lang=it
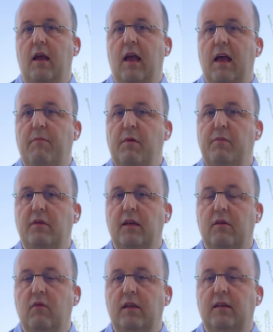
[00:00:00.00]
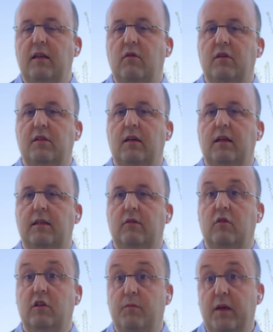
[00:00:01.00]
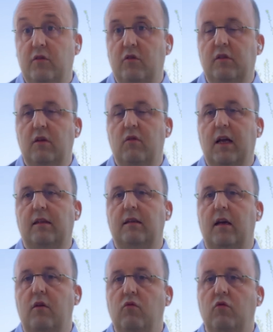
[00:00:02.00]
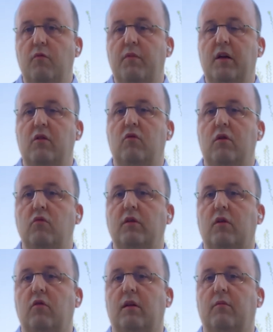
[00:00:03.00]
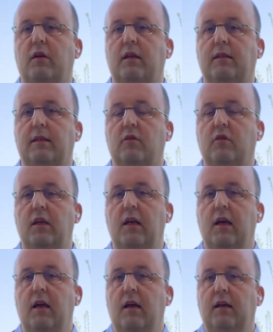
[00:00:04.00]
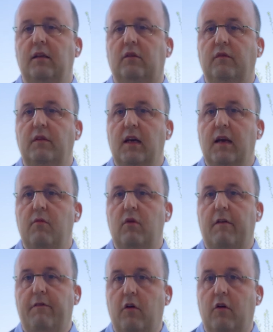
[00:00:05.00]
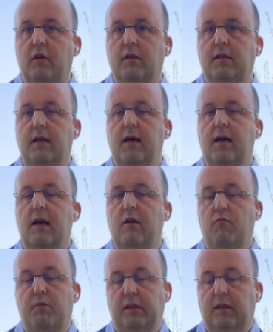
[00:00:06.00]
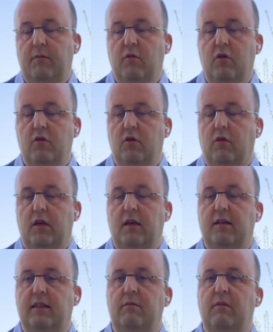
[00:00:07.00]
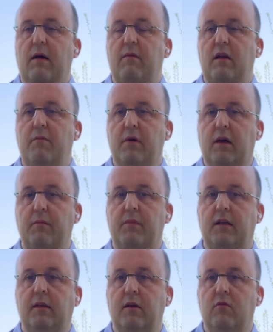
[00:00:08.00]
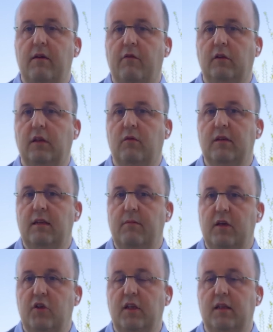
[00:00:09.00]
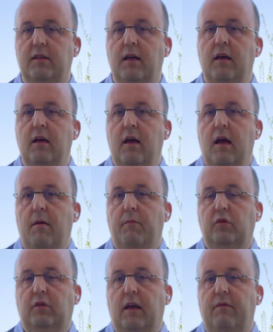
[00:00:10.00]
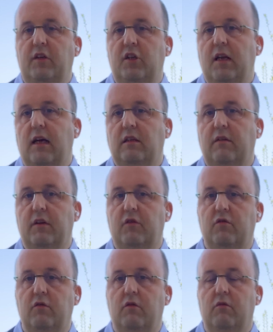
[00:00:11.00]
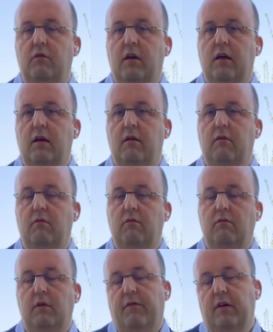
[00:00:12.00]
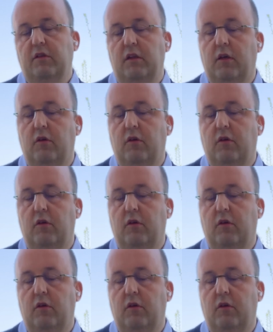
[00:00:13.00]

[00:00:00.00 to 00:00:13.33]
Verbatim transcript: È proprio dalla qualità di queste relazioni, spesso instaurate nel lungo periodo in lunghe collaborazioni, che troveremo una forza e un patrimonio inestimabile per ripartire una volta questa emergenza potrà avvicinarsi verso una, una fase di